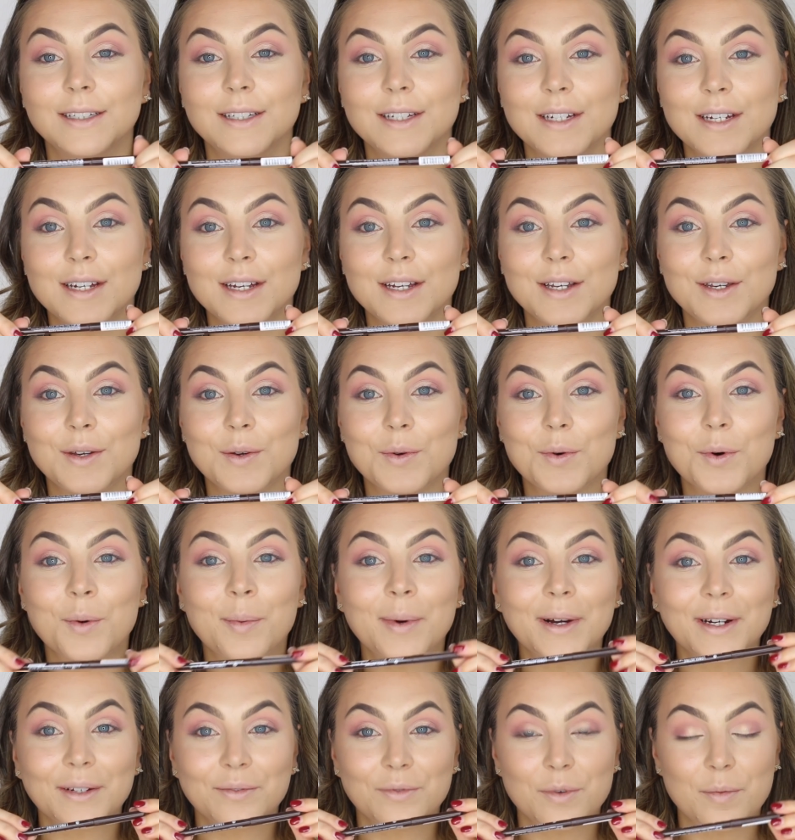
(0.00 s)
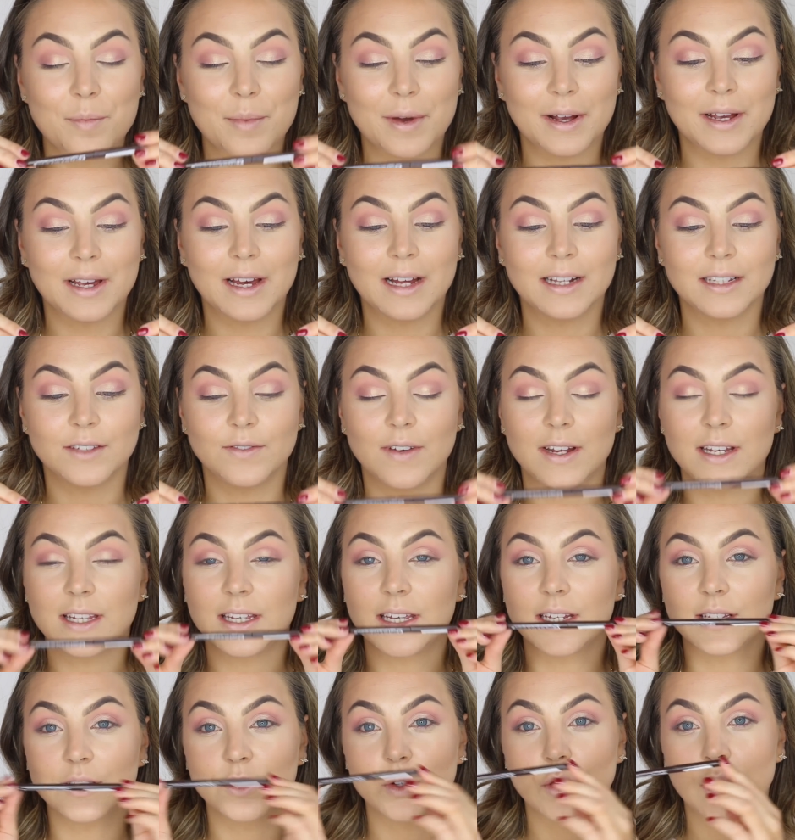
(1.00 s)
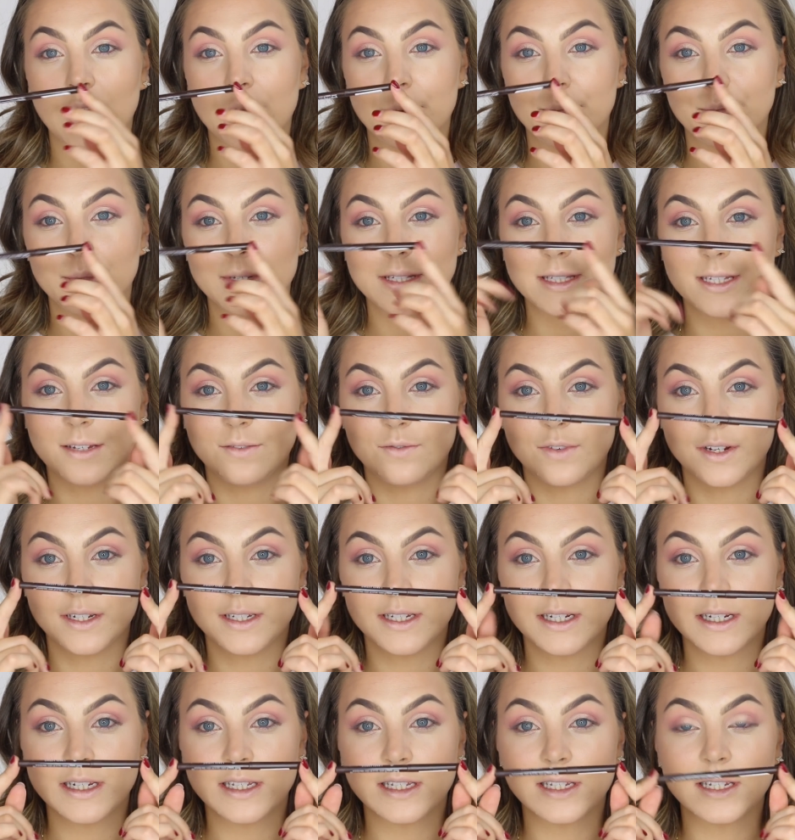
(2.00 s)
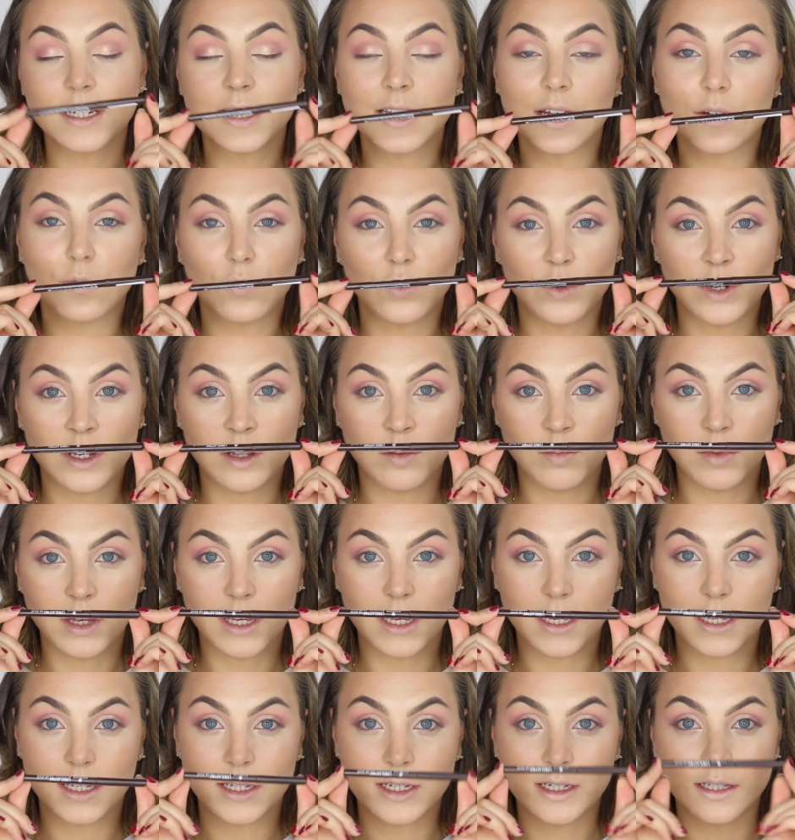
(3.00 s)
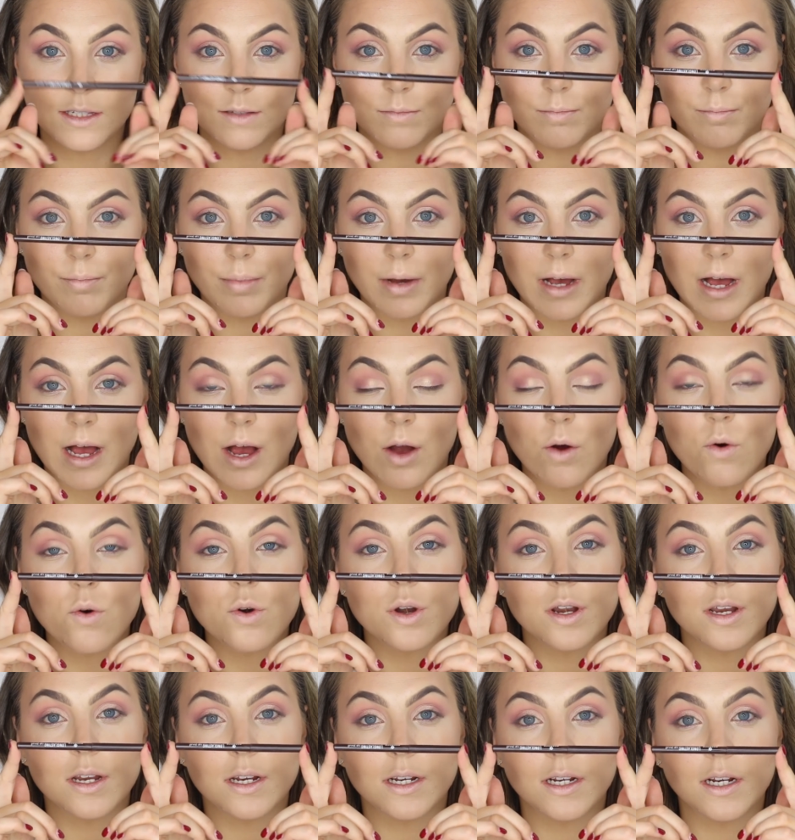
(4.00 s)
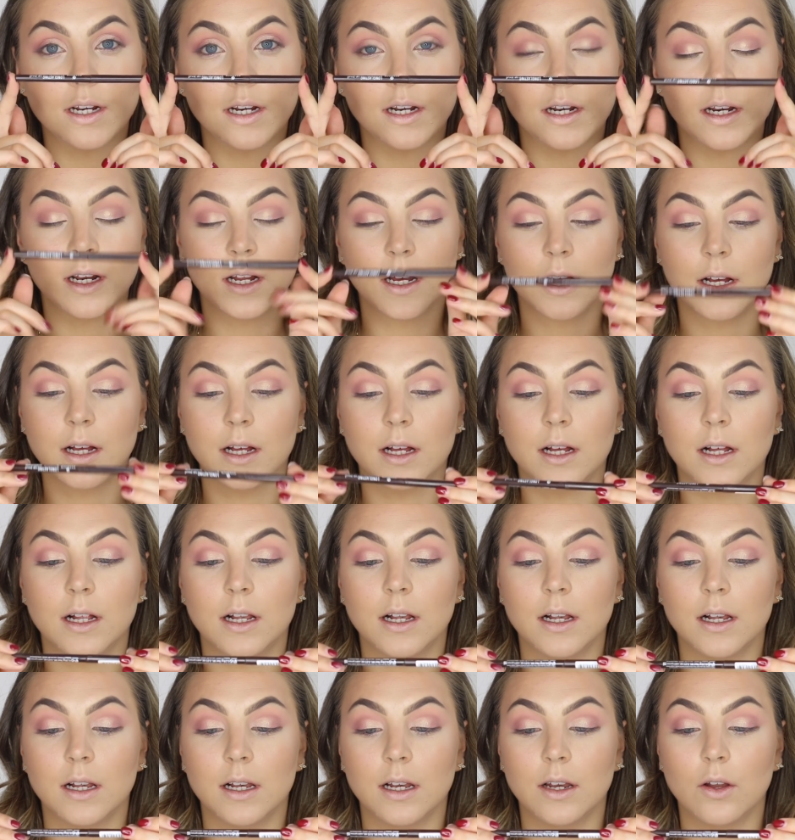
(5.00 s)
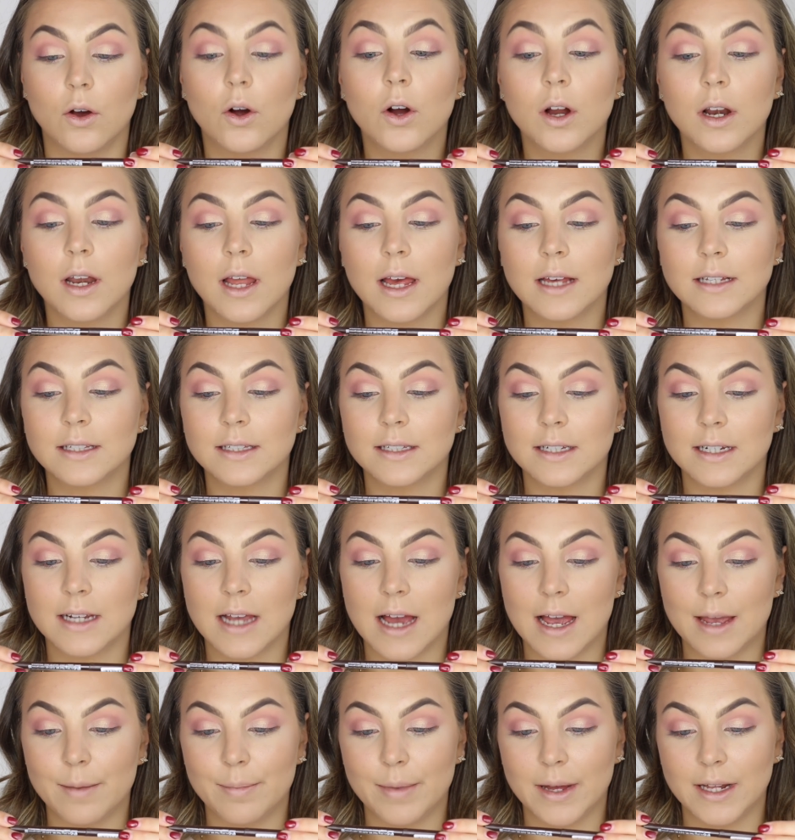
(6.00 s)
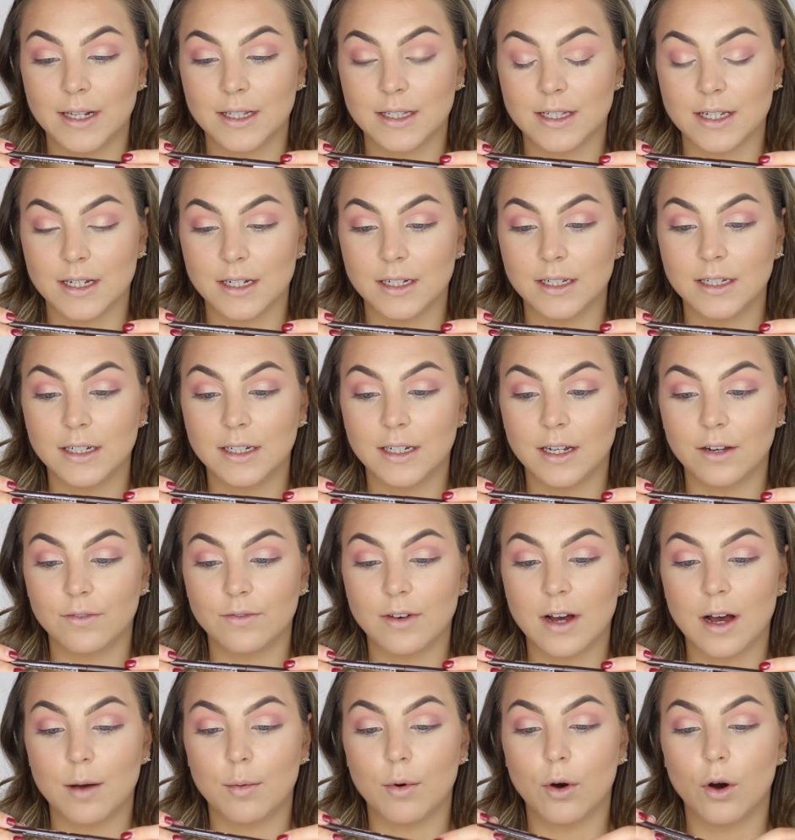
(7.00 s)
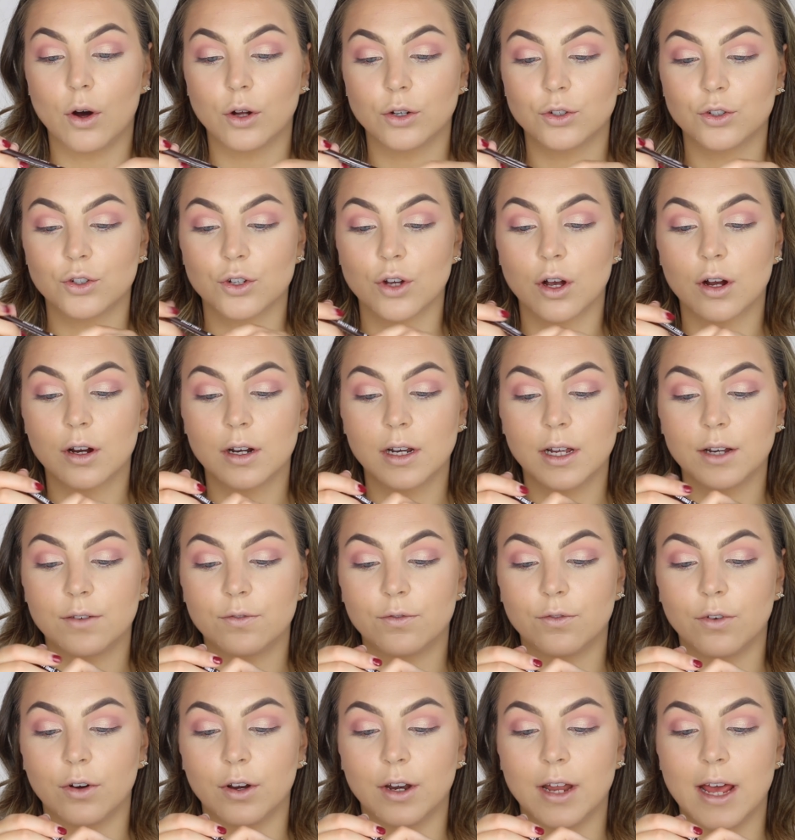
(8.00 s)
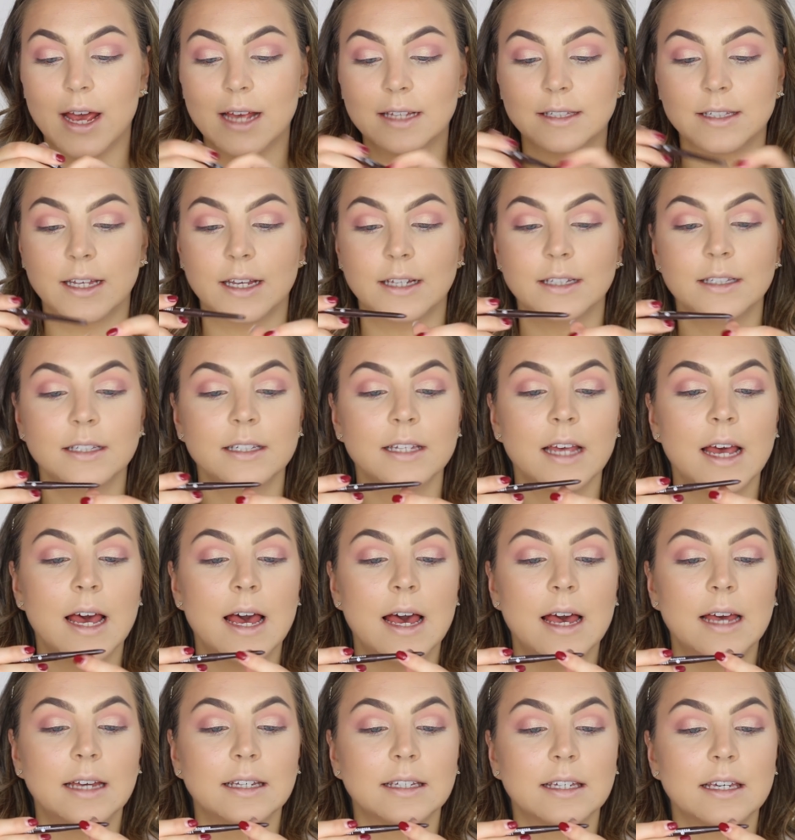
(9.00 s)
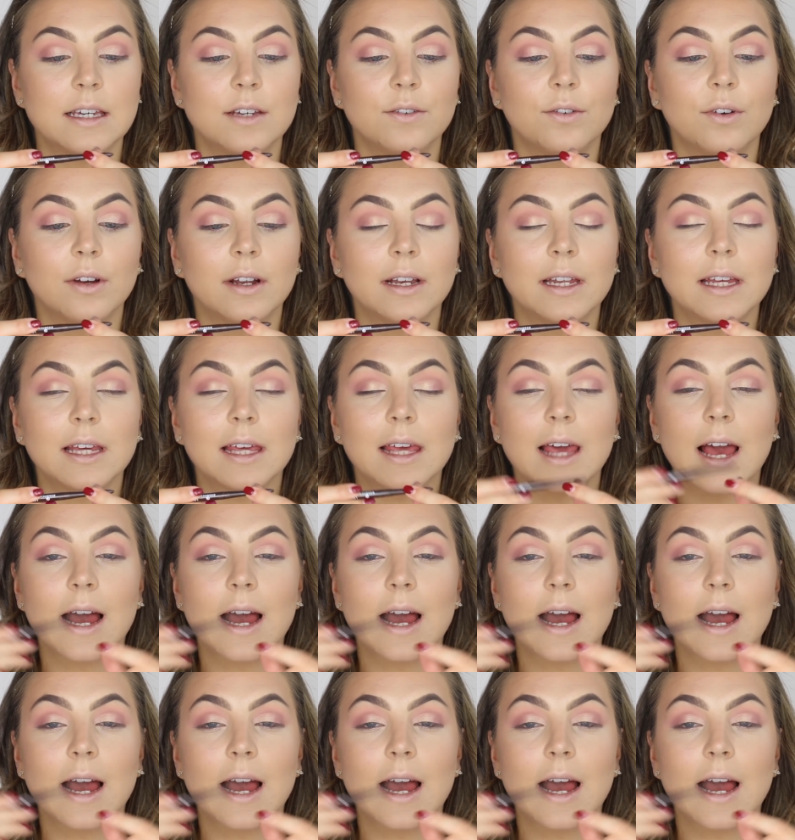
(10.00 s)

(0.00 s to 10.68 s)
Den oberen Wimpernkranz werde ich jetzt noch ein bisschen verdichten. Dafür nehme ich diesen braunen äh, Long Lasting Eye Pencil in der Farbe Hot Chocolate von Essence. Ich gehe wirklich